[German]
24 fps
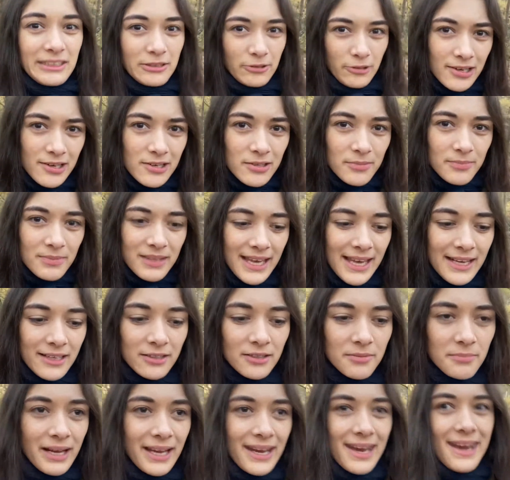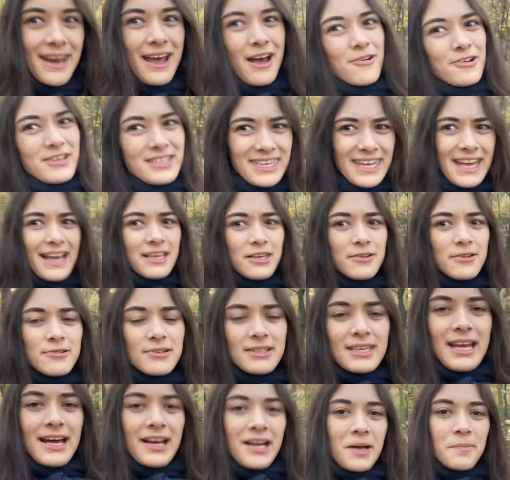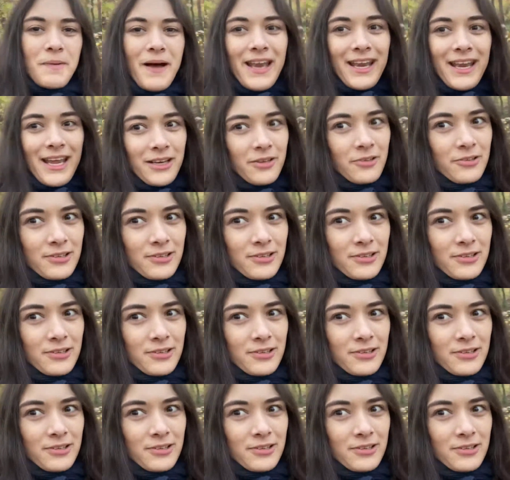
Dolle um die Ecke und meinen, haut der you, der Spahn hat doch